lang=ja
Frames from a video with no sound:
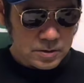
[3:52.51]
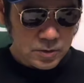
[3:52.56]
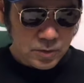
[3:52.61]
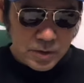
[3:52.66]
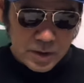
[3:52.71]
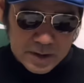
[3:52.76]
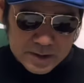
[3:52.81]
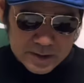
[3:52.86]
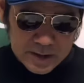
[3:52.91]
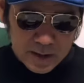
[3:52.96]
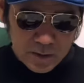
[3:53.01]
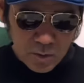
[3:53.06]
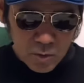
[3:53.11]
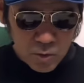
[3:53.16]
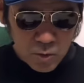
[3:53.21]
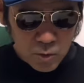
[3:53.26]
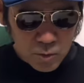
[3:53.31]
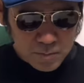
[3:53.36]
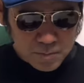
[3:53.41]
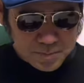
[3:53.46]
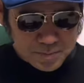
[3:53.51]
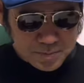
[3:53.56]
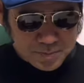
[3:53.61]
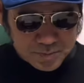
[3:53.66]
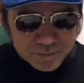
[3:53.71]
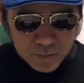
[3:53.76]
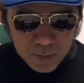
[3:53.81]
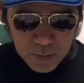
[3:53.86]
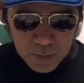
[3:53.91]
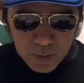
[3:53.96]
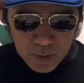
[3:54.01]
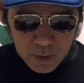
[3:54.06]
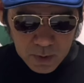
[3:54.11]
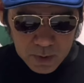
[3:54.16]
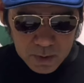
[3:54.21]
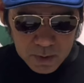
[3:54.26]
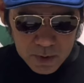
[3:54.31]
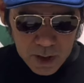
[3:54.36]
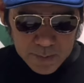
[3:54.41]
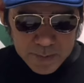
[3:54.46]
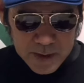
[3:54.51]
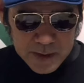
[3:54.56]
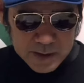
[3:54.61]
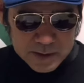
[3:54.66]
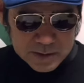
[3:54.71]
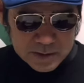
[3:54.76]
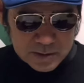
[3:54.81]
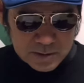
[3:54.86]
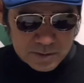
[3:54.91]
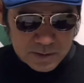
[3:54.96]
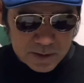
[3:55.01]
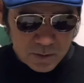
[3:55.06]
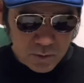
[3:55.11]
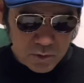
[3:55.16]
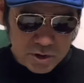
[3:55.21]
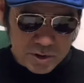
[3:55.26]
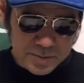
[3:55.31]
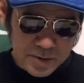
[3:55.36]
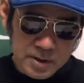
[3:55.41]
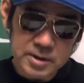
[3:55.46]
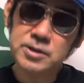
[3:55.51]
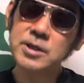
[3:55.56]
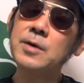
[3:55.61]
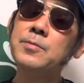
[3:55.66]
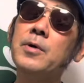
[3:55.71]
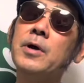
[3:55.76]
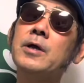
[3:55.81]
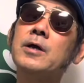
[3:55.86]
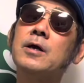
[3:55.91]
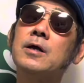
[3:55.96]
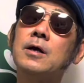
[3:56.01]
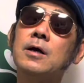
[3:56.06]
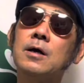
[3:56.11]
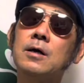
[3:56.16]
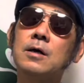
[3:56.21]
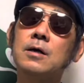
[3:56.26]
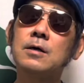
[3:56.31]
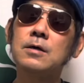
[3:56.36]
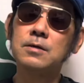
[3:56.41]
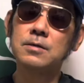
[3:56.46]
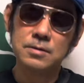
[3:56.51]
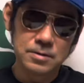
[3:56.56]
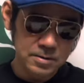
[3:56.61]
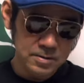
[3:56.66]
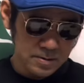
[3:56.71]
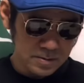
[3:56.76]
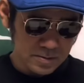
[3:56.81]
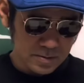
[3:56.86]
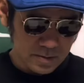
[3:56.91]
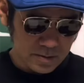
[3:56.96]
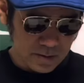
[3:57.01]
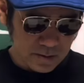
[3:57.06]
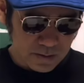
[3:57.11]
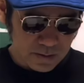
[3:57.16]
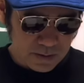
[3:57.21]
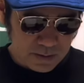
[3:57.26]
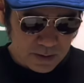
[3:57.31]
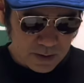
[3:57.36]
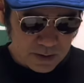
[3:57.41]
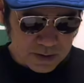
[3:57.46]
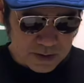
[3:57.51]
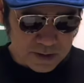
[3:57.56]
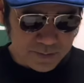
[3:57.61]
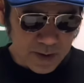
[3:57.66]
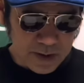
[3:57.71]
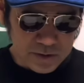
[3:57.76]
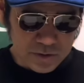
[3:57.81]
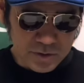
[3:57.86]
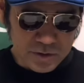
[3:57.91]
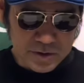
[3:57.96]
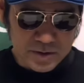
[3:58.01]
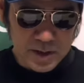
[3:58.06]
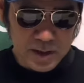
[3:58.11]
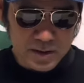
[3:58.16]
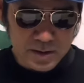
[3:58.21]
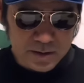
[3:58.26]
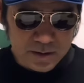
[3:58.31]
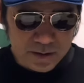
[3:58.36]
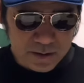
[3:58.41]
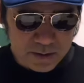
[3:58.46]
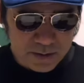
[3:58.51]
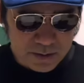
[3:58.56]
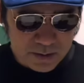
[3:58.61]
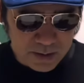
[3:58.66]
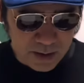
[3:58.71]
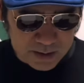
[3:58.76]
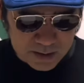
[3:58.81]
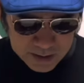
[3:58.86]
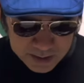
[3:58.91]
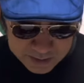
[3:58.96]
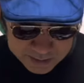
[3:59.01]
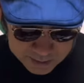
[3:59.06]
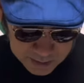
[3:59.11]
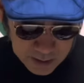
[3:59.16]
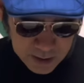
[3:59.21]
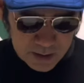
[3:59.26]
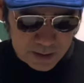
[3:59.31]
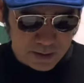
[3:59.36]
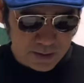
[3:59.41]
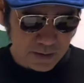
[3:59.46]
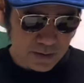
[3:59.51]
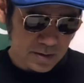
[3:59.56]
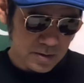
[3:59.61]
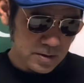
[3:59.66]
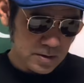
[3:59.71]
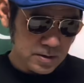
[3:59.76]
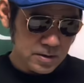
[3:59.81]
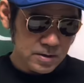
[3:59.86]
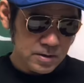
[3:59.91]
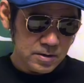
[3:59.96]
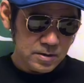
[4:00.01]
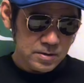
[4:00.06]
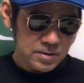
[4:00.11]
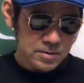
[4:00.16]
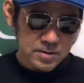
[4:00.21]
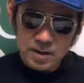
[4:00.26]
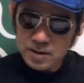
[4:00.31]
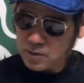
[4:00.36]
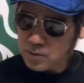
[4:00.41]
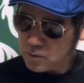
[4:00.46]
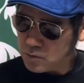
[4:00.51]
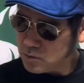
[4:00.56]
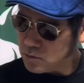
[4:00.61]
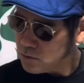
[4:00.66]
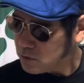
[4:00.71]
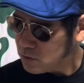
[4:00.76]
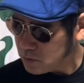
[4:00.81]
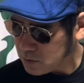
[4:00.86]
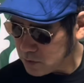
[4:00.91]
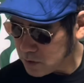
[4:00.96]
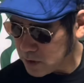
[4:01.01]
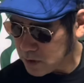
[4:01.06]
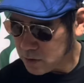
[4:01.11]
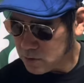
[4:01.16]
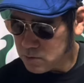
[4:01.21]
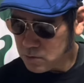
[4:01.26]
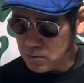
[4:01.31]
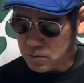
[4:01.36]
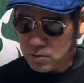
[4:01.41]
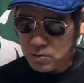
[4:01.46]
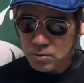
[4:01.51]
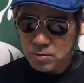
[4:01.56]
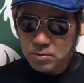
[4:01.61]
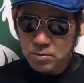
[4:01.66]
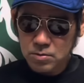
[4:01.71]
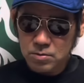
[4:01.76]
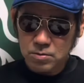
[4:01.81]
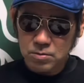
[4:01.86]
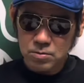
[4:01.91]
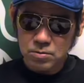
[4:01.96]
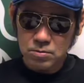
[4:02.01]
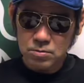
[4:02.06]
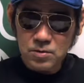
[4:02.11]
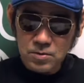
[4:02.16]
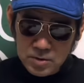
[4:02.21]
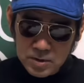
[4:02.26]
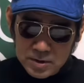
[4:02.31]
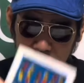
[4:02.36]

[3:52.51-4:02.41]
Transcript: それですね、あの、カバーズは東芝 EMI から発売中止になったじゃないですか。だけどこの、えっと、この